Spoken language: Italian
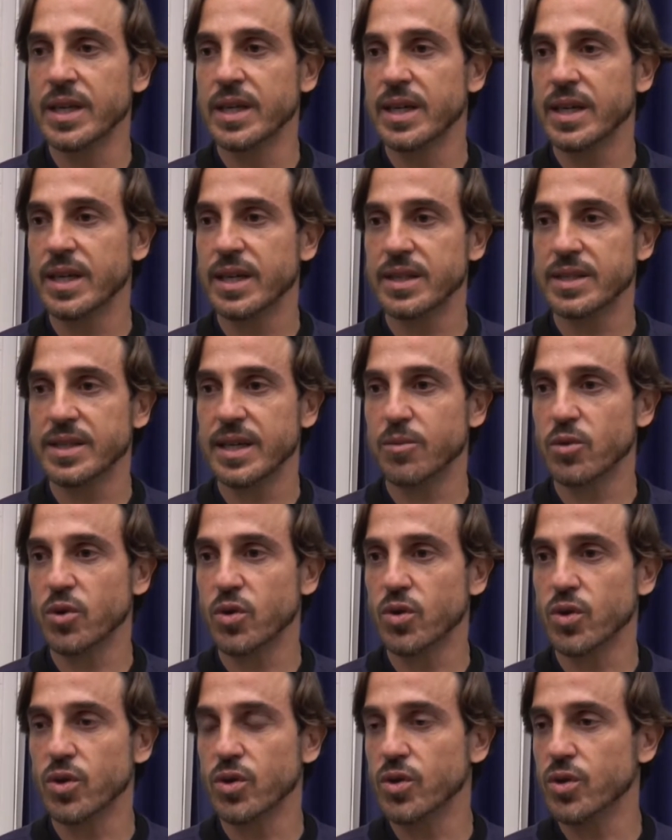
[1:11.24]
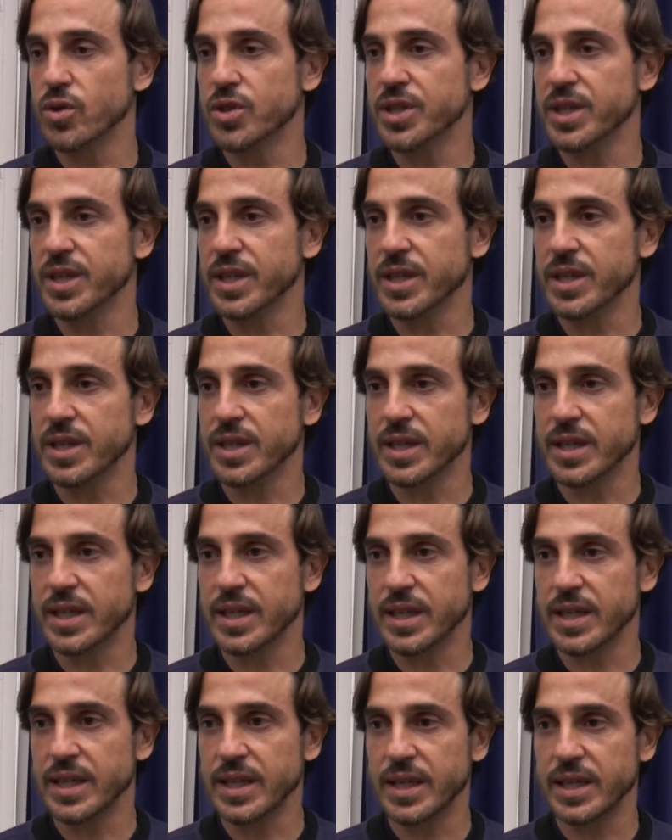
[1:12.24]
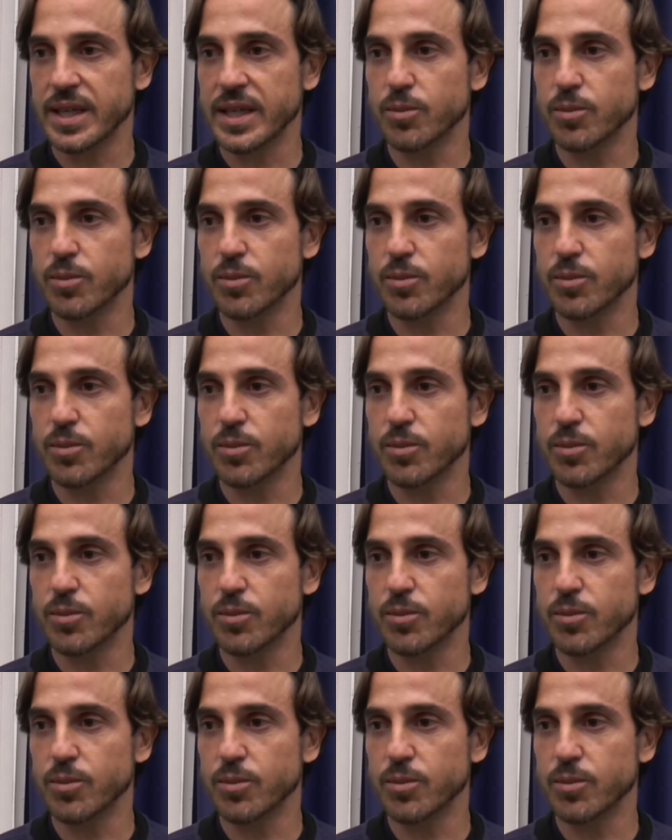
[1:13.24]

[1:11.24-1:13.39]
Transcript: eh, siamo orgogliosi che,